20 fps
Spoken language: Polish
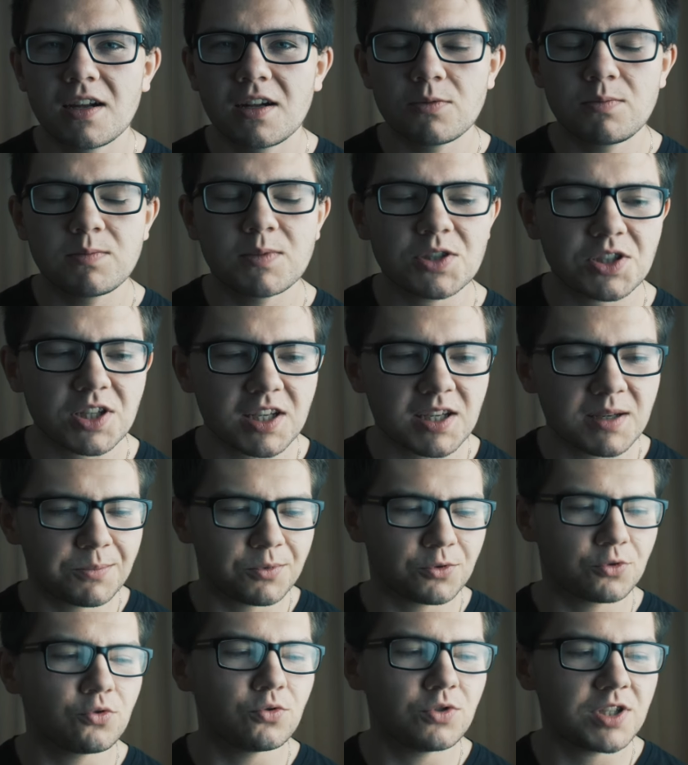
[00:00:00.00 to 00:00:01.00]
lub masz takie
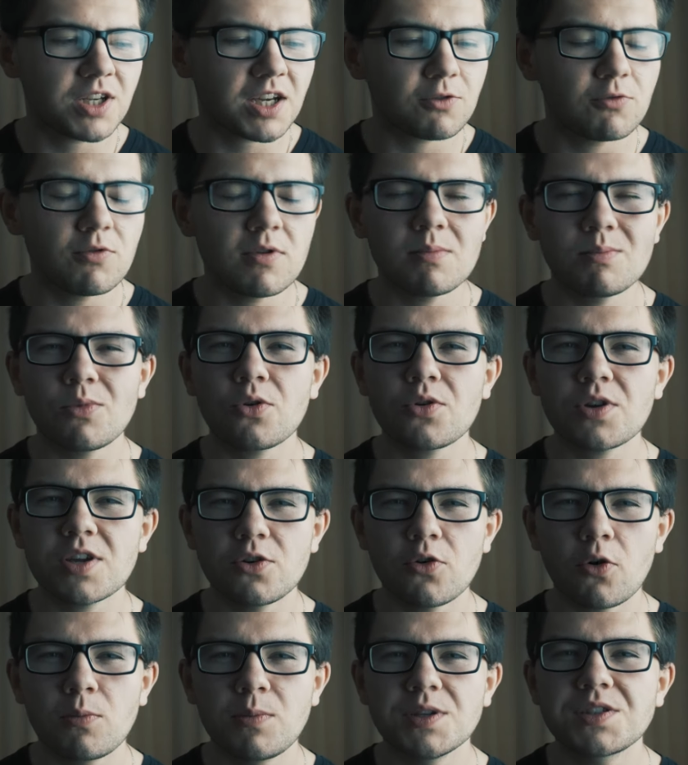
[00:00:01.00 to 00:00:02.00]
poczucie
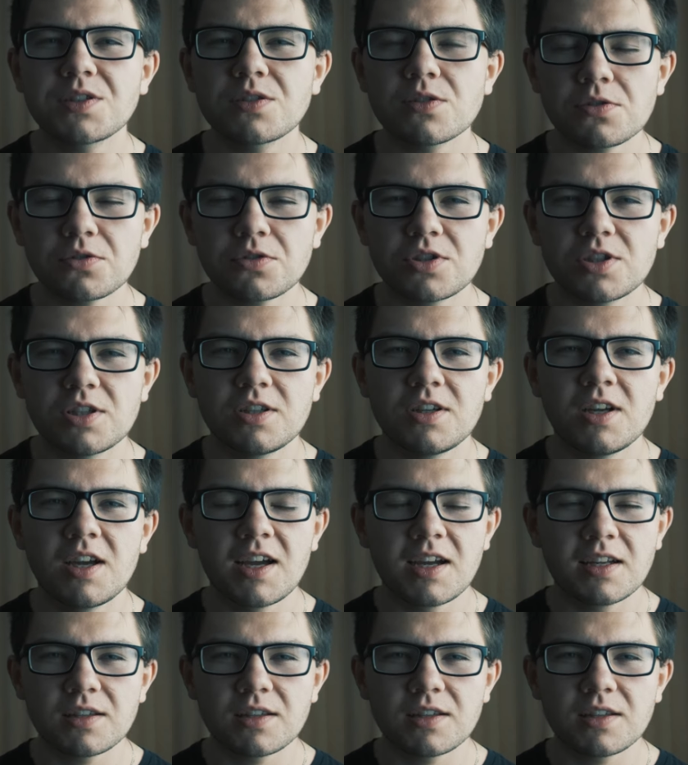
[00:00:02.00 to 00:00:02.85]
głębokiej obecności,